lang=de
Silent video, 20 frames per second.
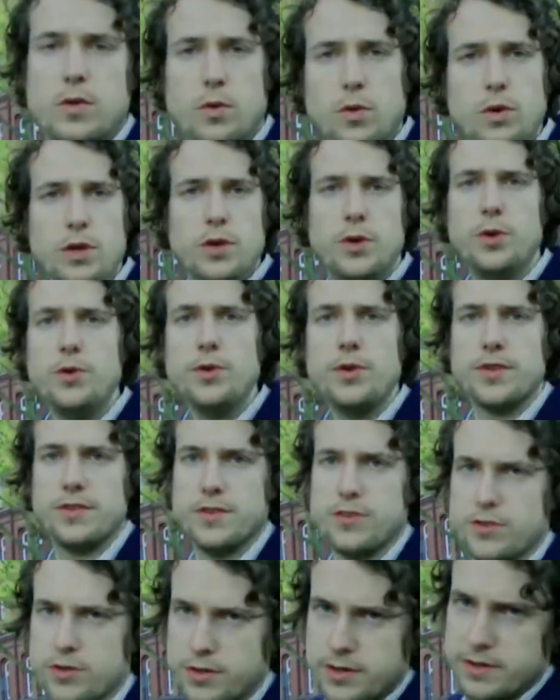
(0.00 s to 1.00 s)
Uli Hoeneß
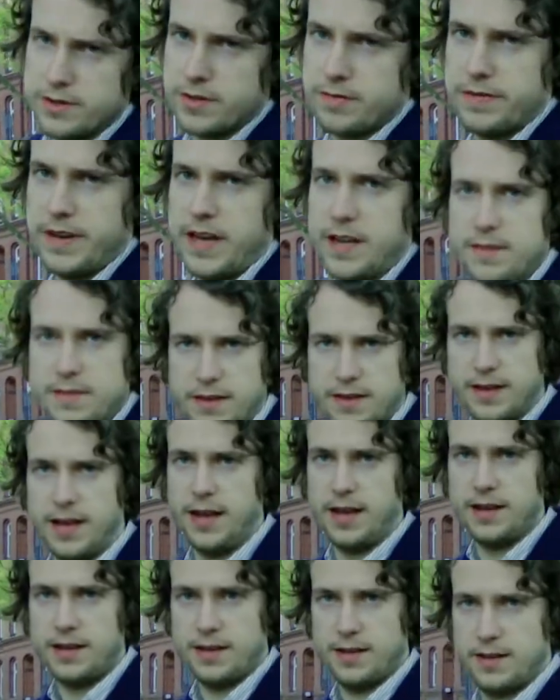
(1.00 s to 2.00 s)
ist schon ins Gefängnis
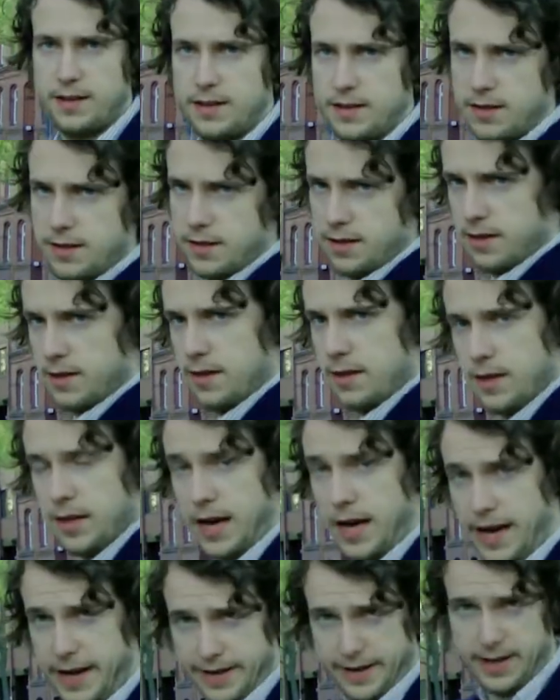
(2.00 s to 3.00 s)
gegangen.
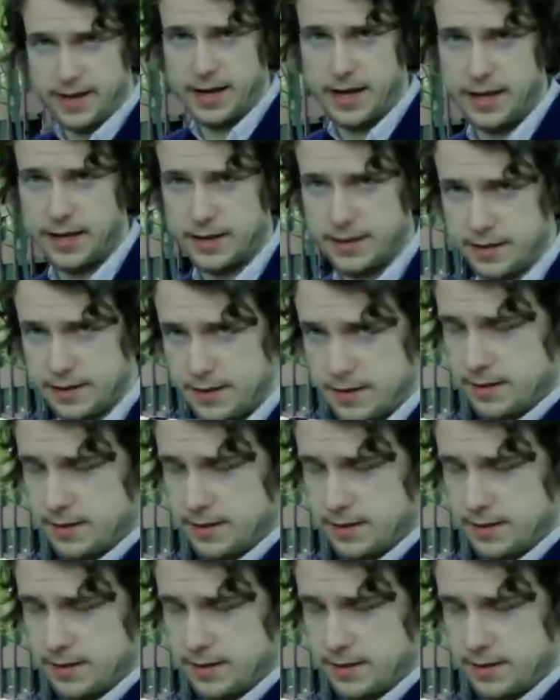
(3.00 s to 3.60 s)
Einer reicht.